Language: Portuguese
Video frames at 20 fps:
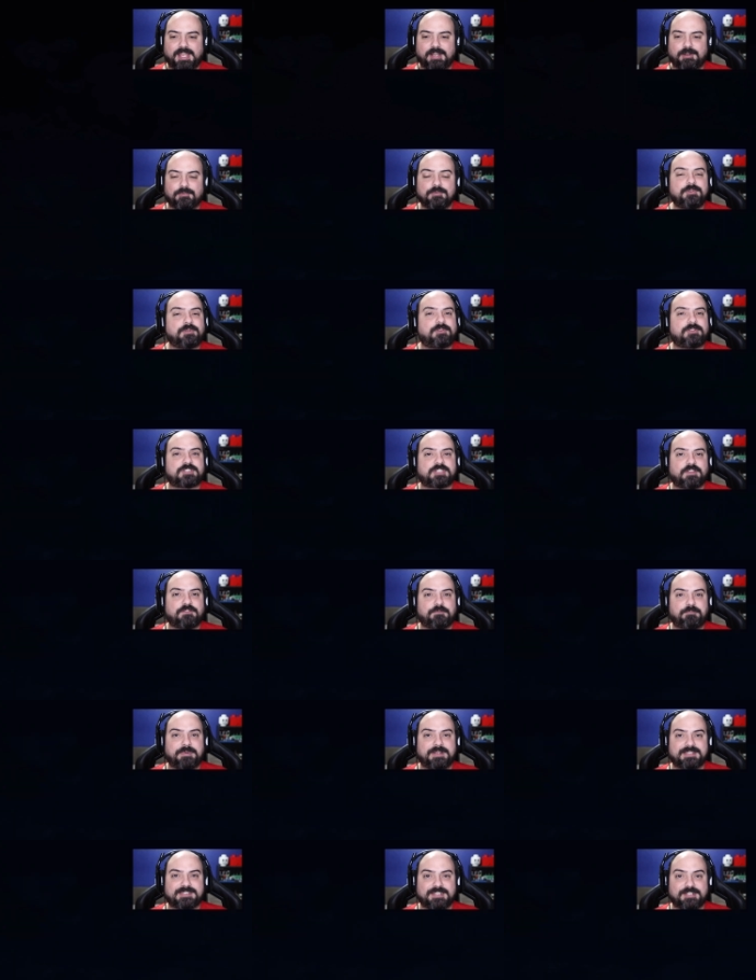é o único que esteve
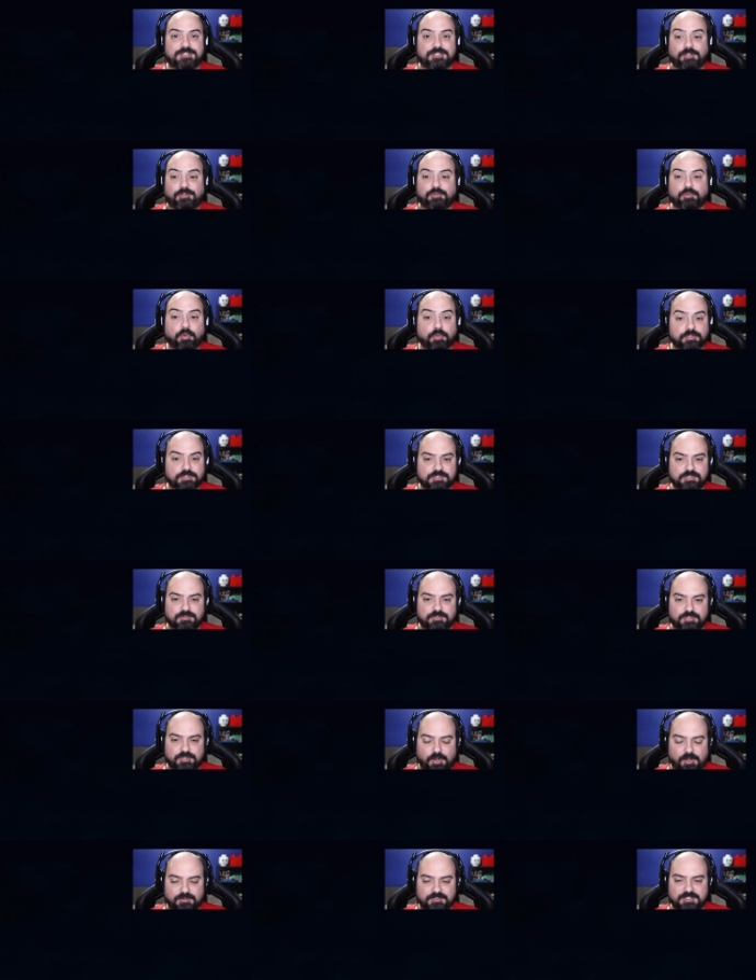presente em todos
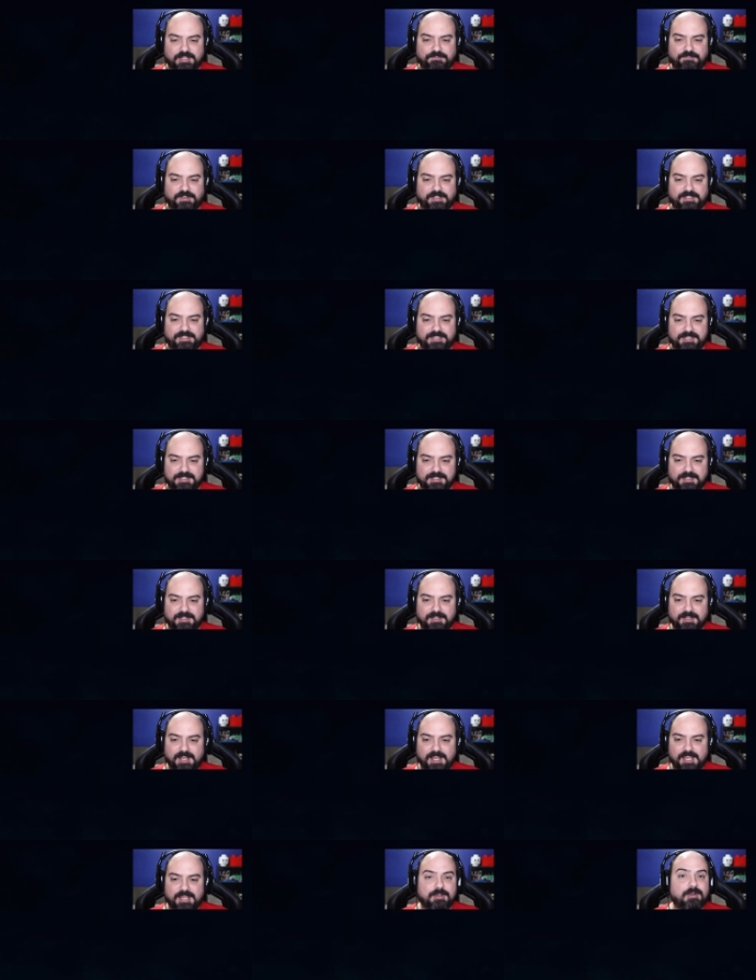os jogos da franquia.
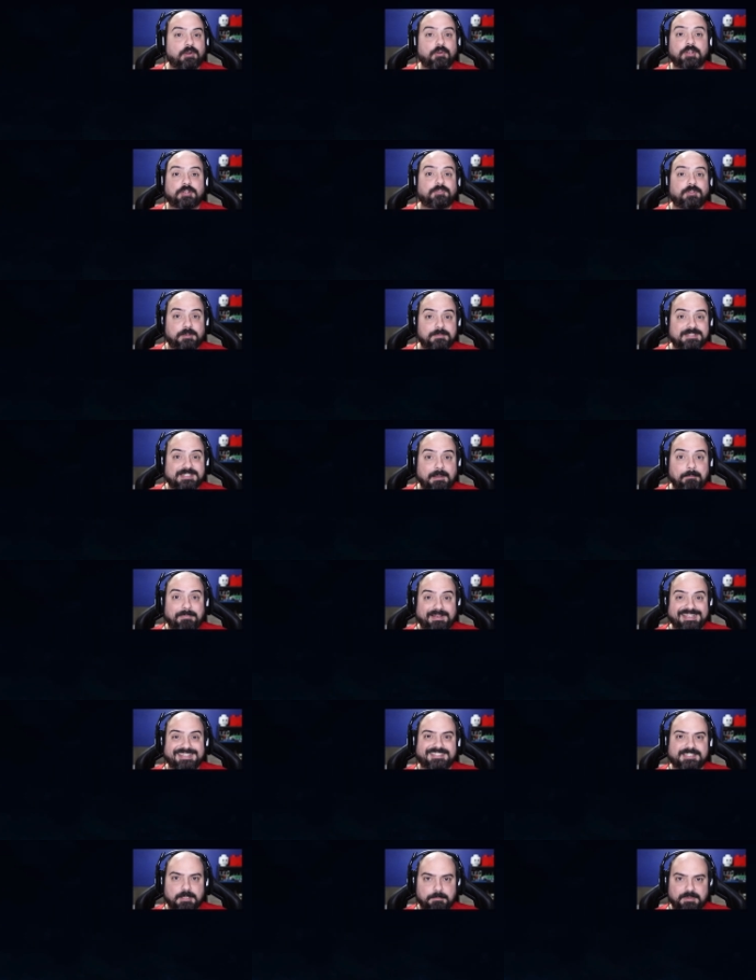Eu agora não lembro se a
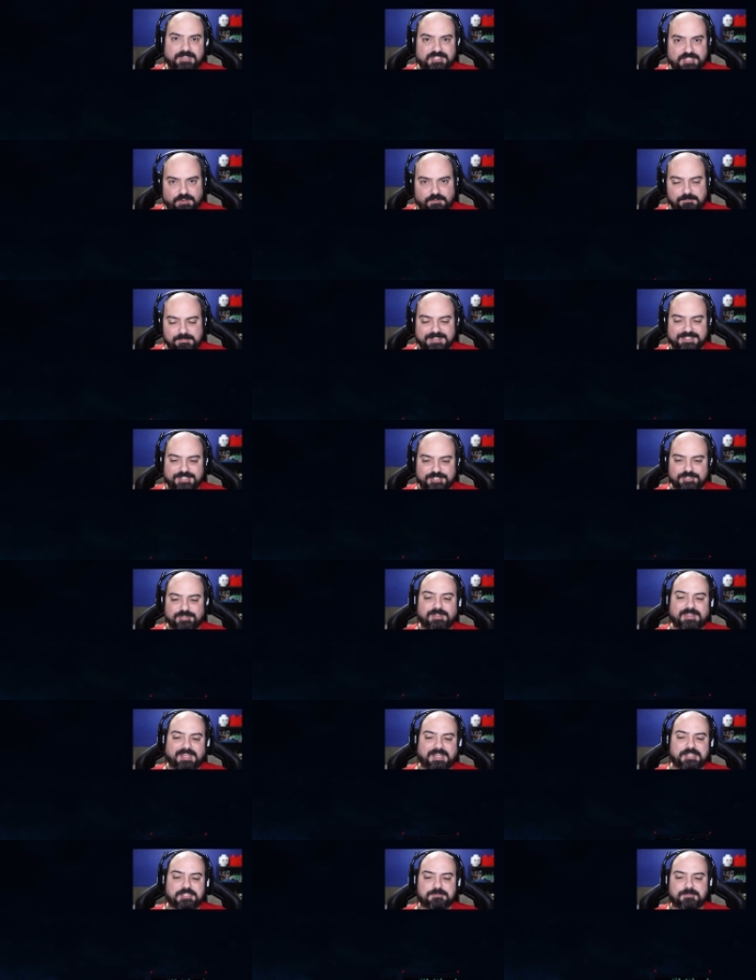Blaze também esteve presente
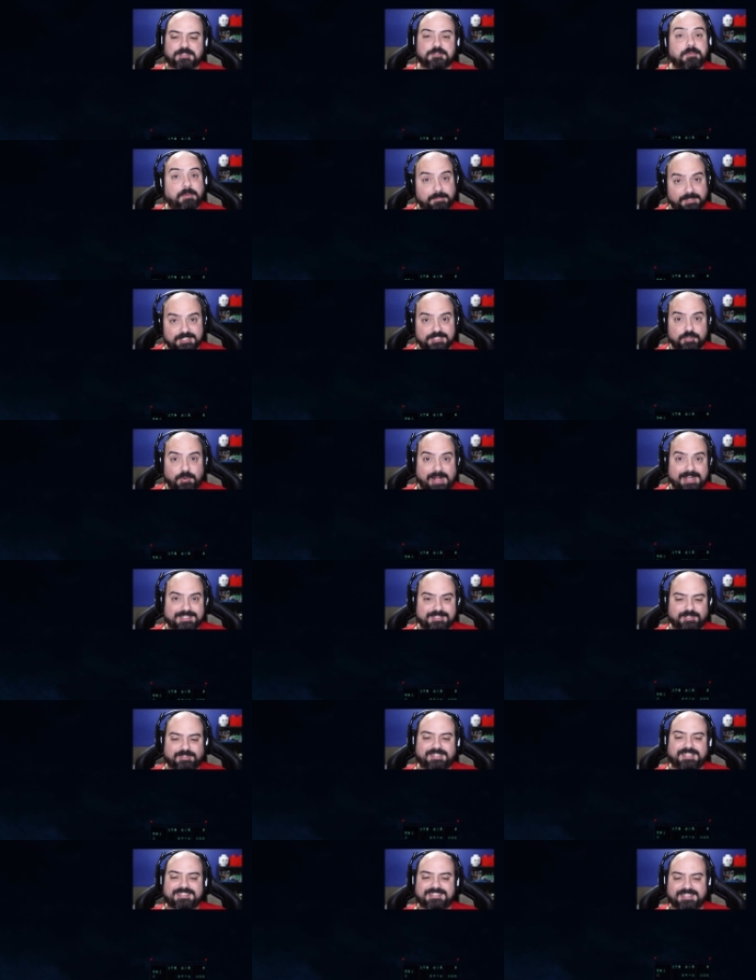no 3, mas pelo menos o
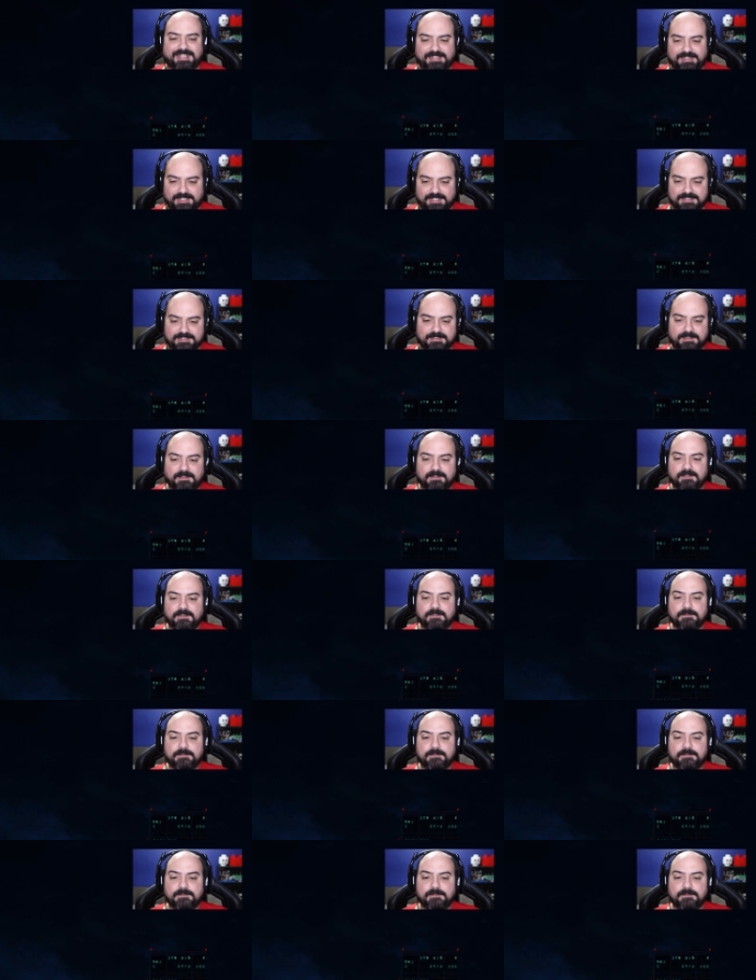Axel eu tenho certeza.